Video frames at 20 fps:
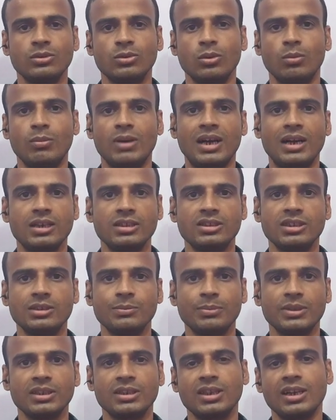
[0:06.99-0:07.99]
तो
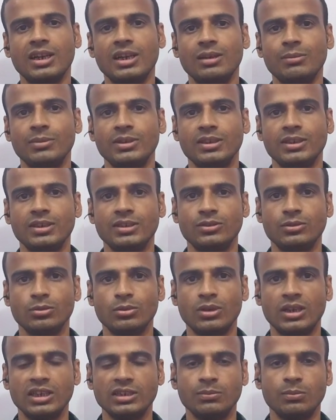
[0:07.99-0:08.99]
महाजनपद काल में
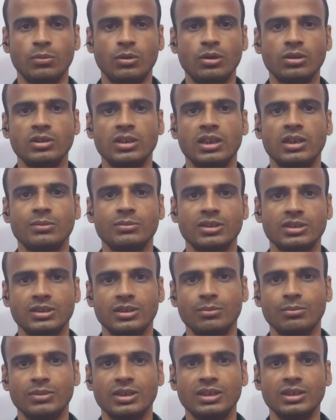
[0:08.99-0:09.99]
जो आज बौद्ध धर्म से
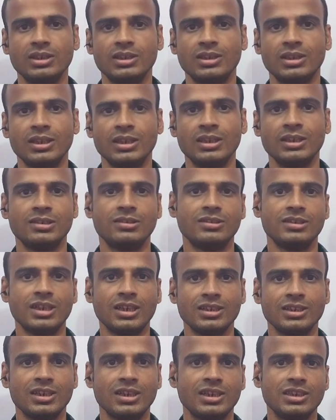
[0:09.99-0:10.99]
संबंधित है
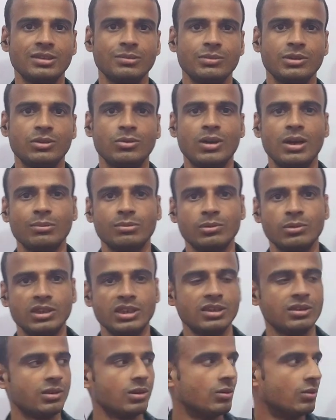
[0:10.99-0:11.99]
जानकारी मैं वो आपको
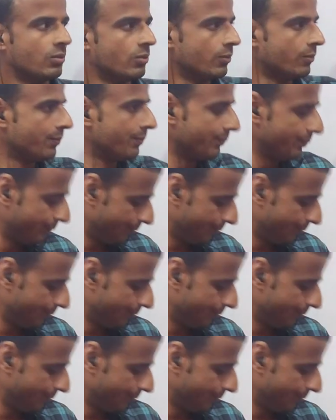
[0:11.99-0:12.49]
देता हूँ